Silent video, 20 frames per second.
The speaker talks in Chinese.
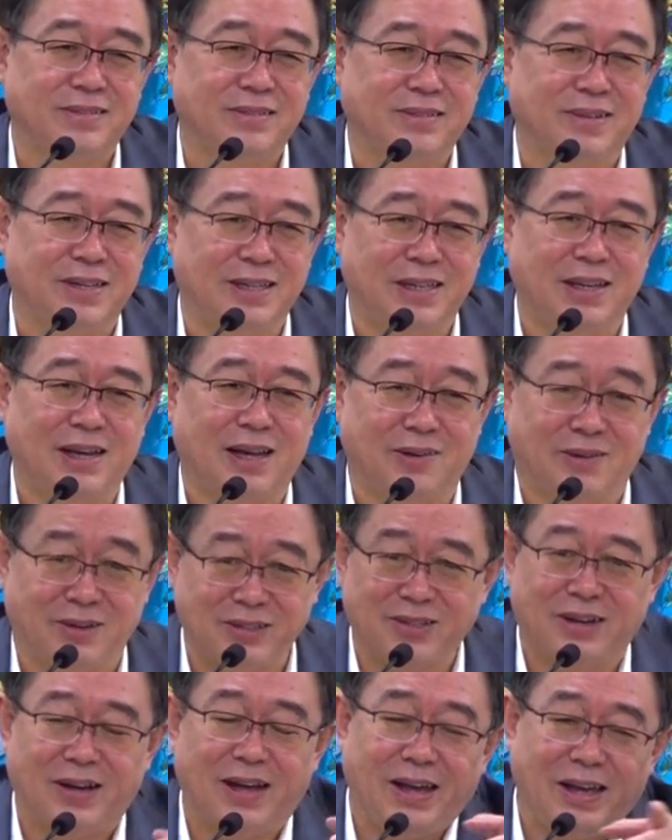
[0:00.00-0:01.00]
我一看，我
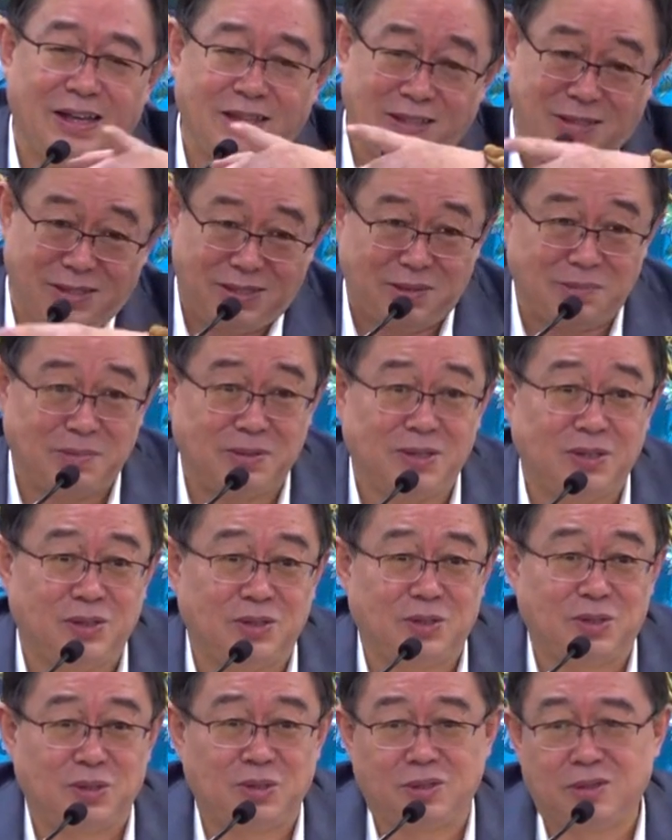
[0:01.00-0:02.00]
说：“哎，你是不是
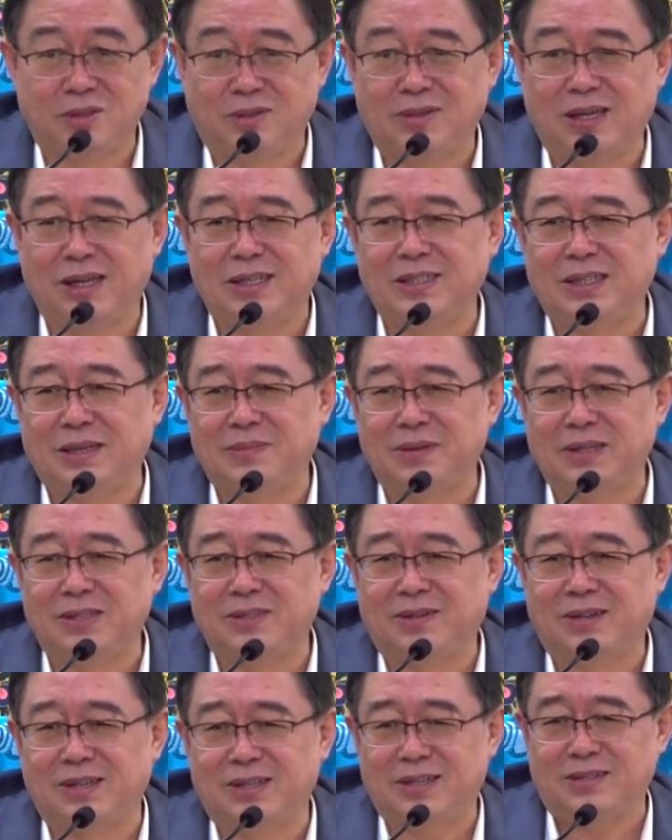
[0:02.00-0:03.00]
中元节没
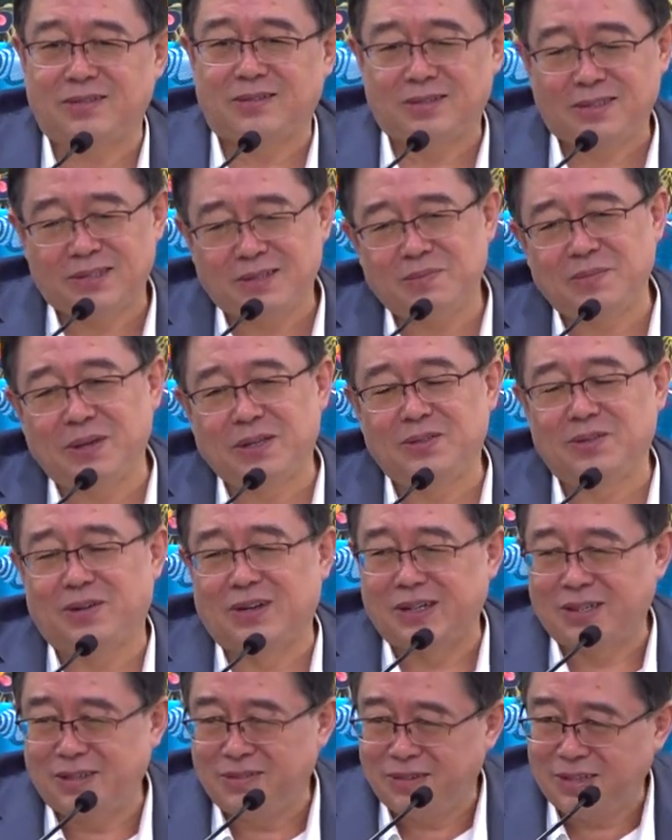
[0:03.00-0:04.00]
做？”他说：“是没
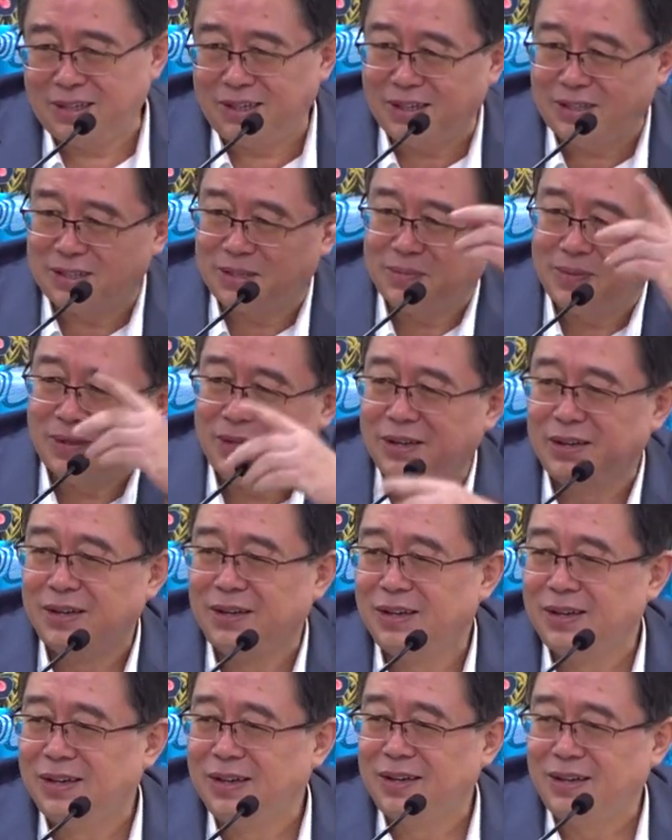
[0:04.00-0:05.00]
做，因为那个什么，
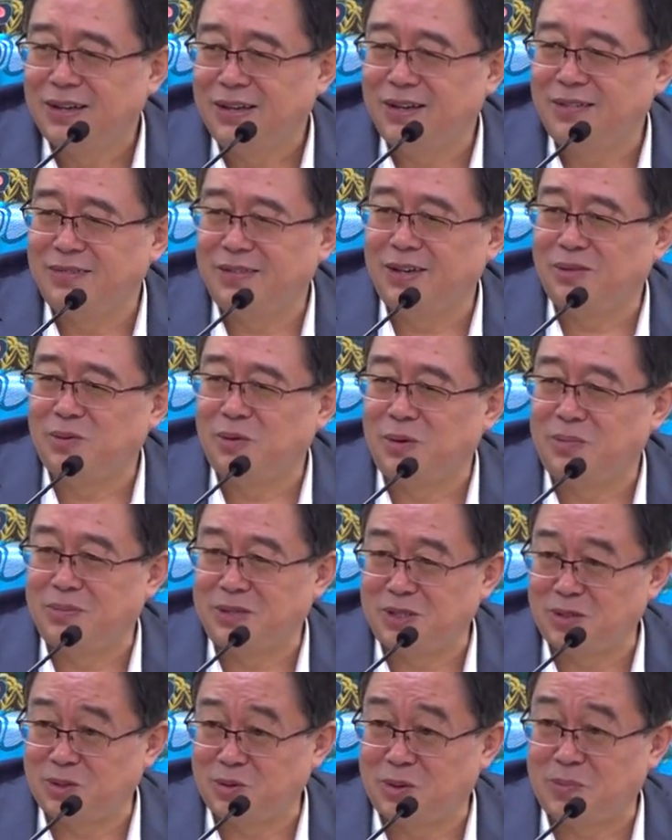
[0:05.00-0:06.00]
因为我
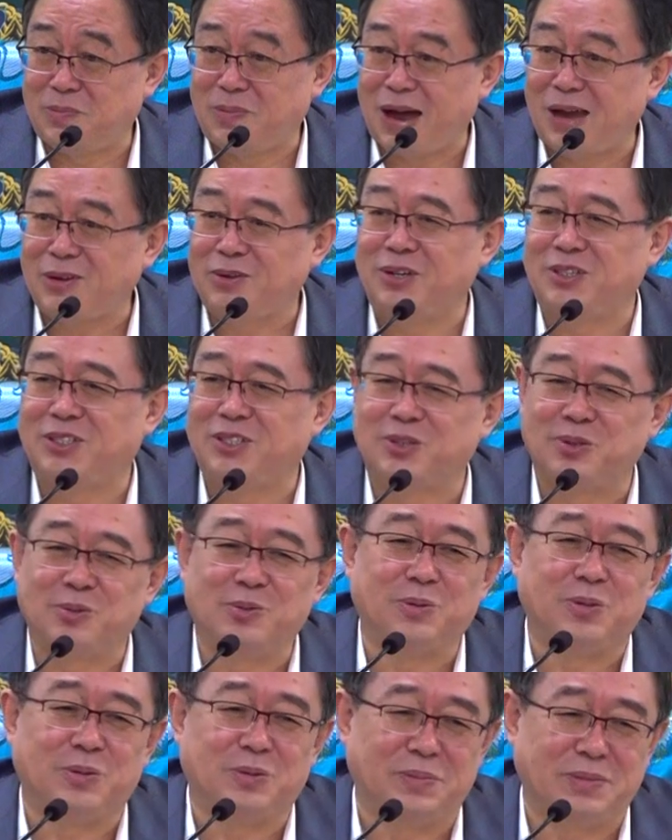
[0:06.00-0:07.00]
们是做八月十
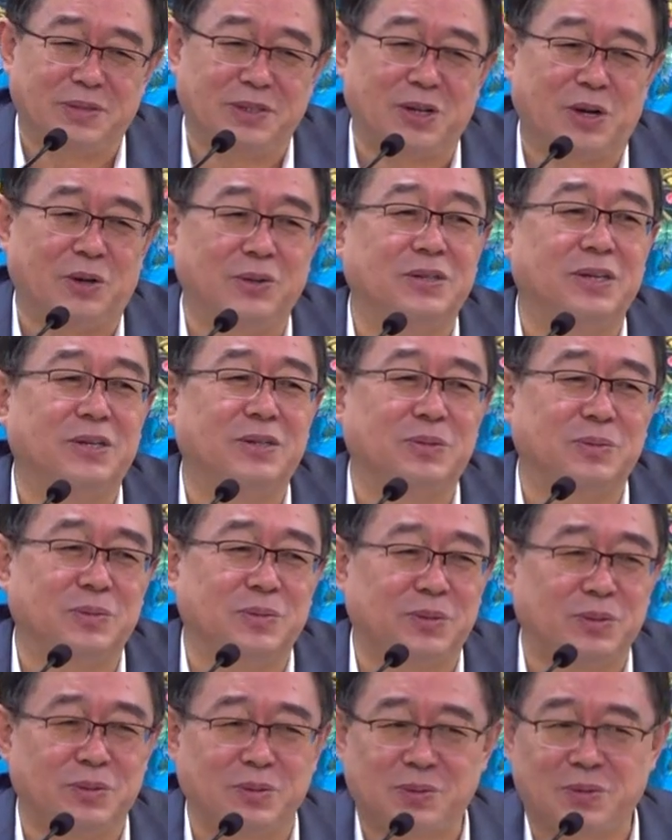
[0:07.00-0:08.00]
五，我们朝鲜
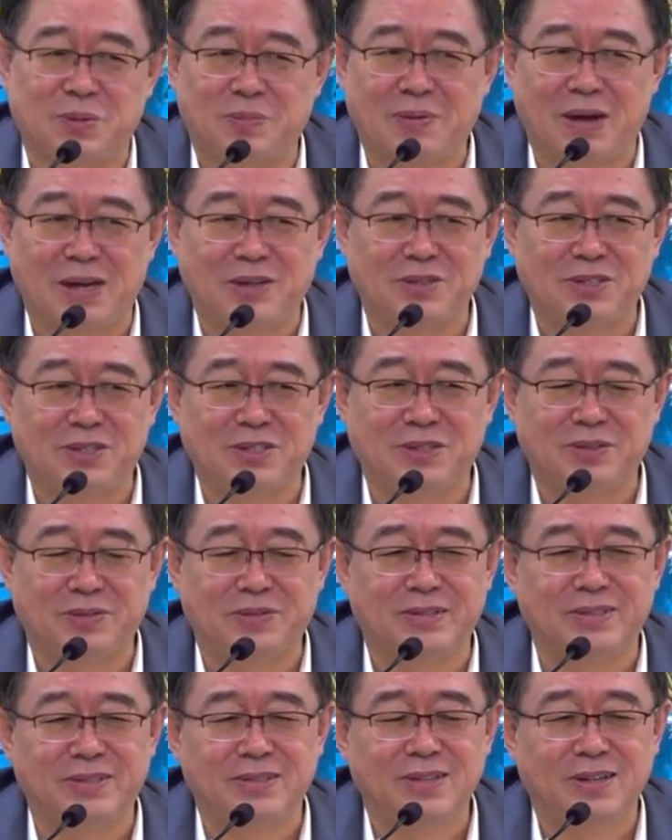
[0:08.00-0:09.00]
族是做八月十
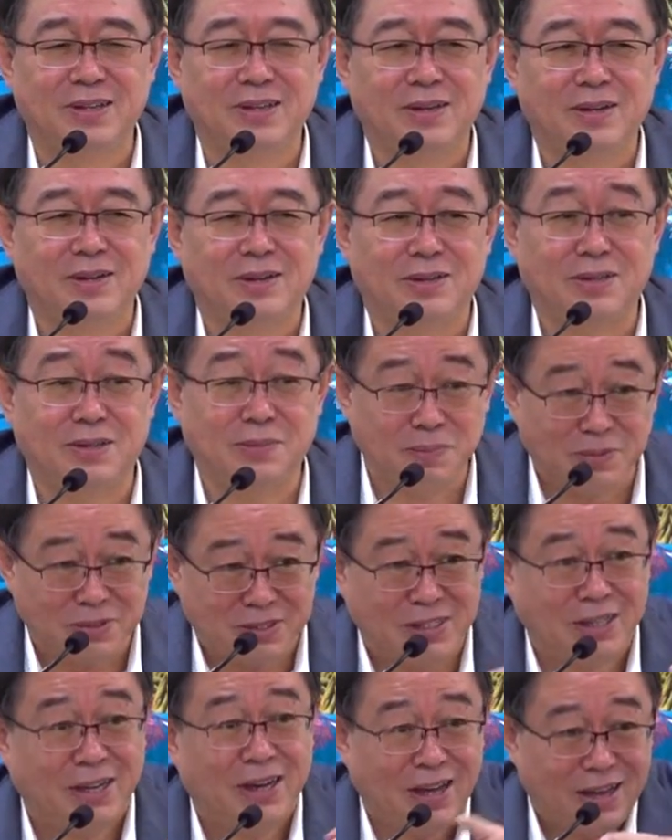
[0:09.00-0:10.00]
五。”我说：“不
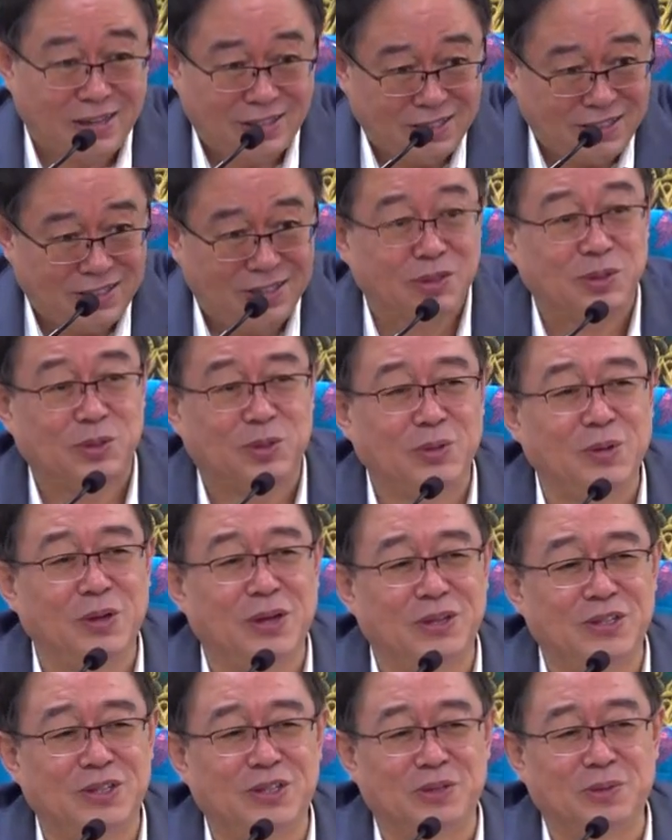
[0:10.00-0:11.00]
行啊，这个中
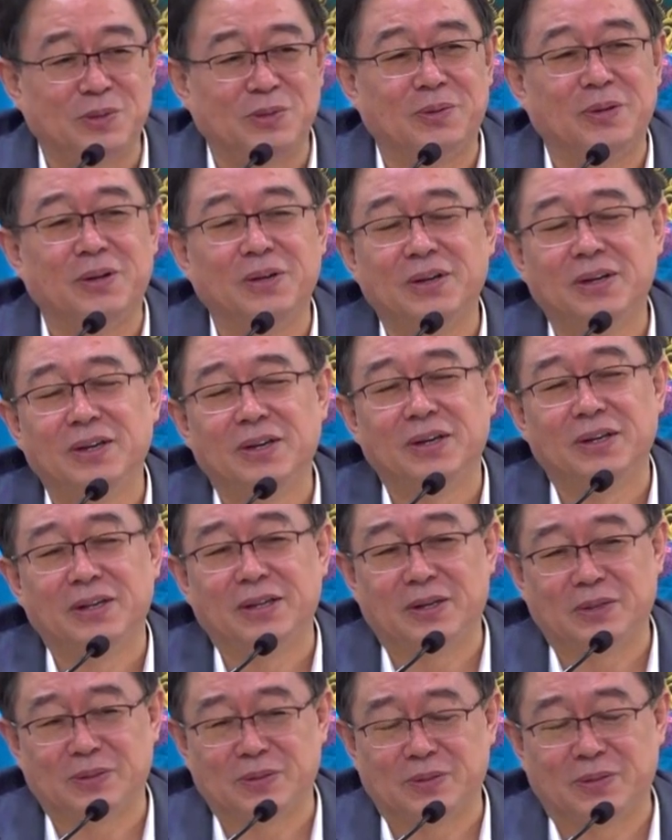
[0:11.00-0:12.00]
元十五
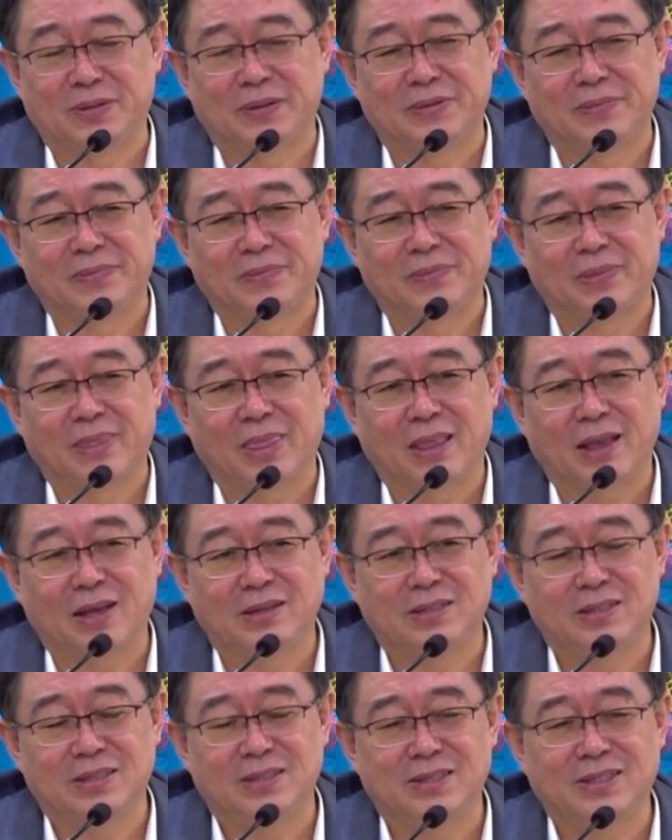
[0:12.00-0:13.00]
要做，哎，
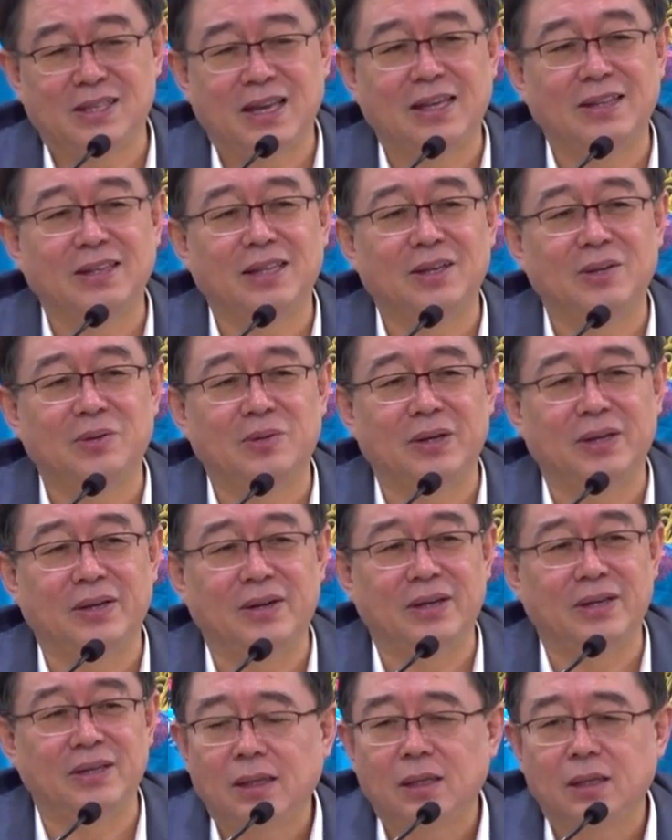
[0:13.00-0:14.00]
这是天地规
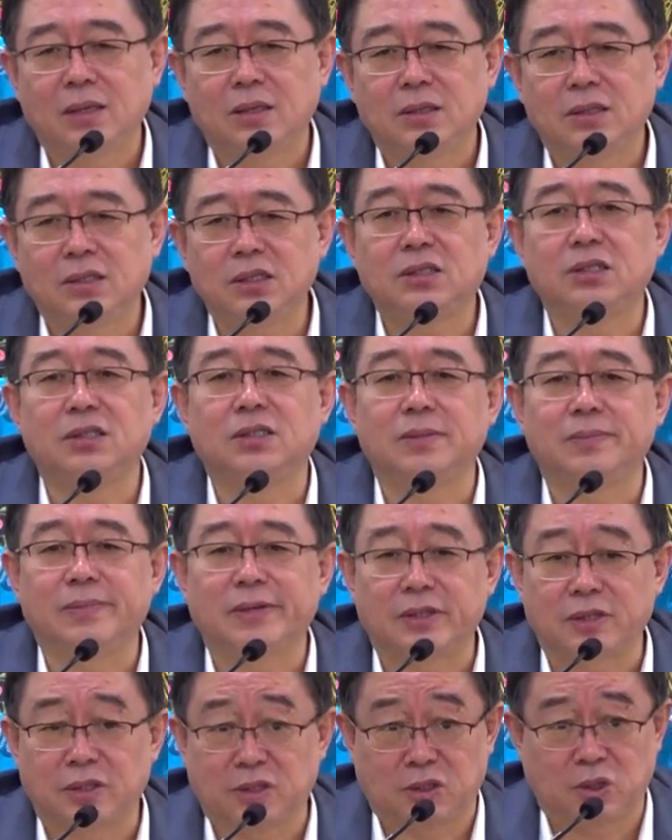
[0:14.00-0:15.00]
律，这是什
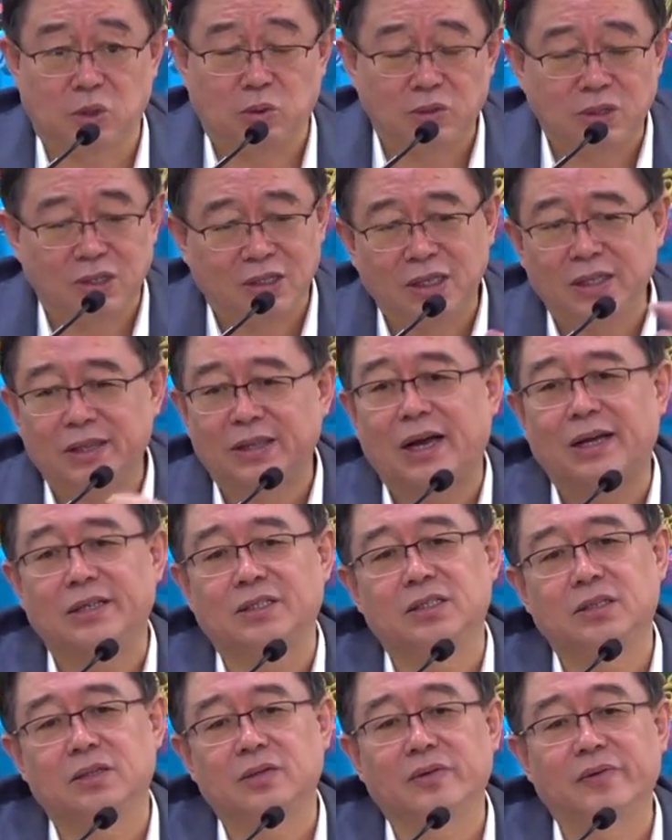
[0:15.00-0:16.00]
么？都是因他
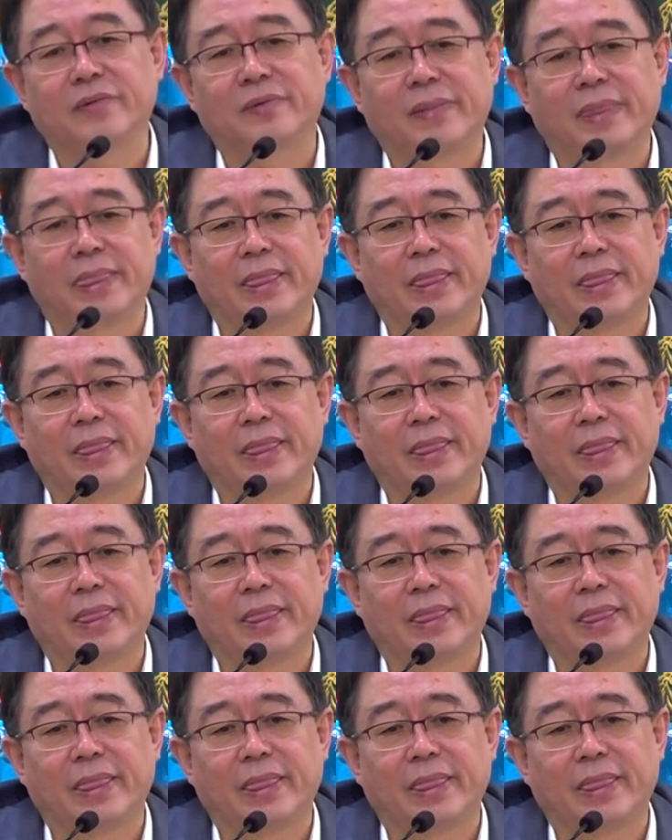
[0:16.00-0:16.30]
起用，